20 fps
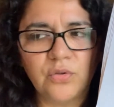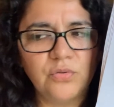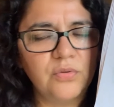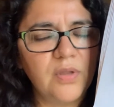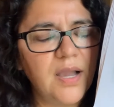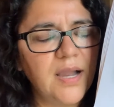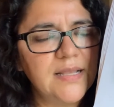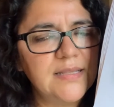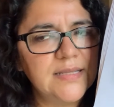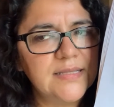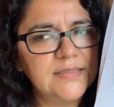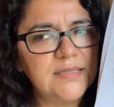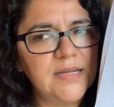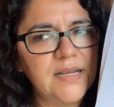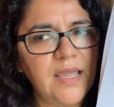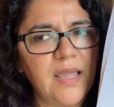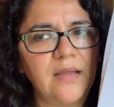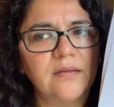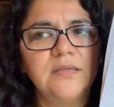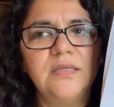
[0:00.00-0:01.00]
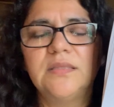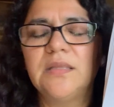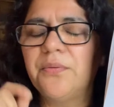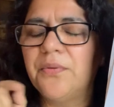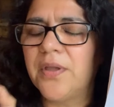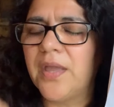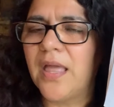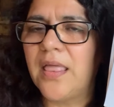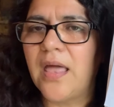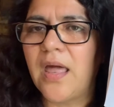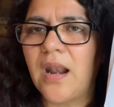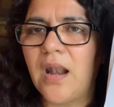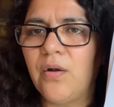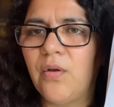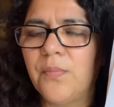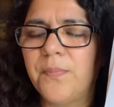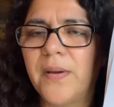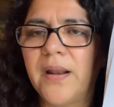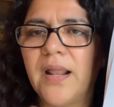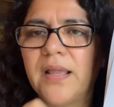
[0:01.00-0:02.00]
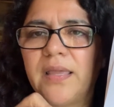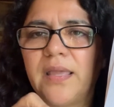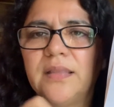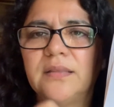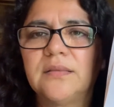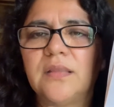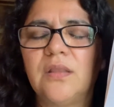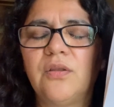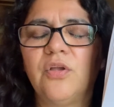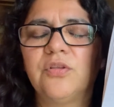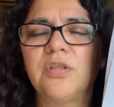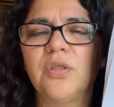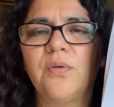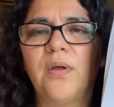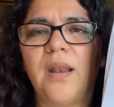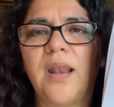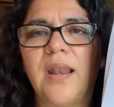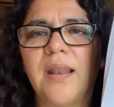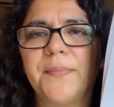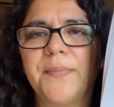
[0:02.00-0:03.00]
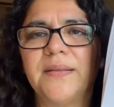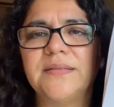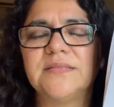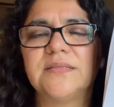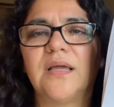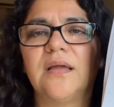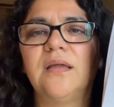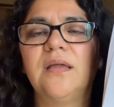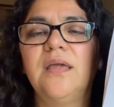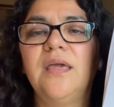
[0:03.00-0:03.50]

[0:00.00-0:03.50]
no hagas la tarea y te voy a dar algo para que te, no te duele la panza.